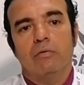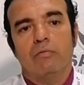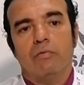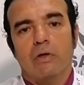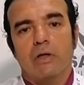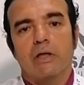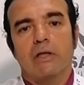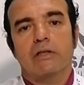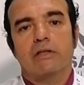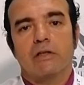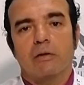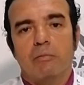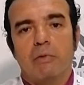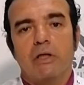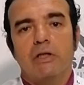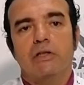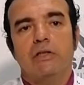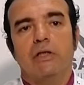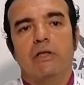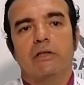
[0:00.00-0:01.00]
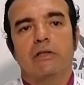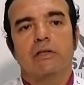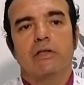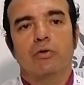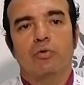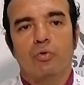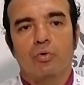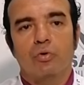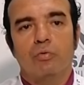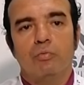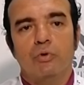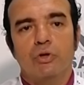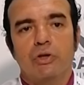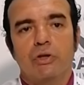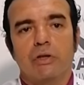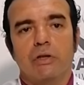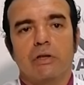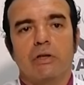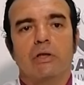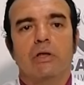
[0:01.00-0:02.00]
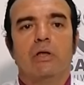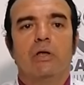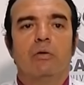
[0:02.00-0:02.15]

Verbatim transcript: Fakat zaman içerisinde görülmüş ki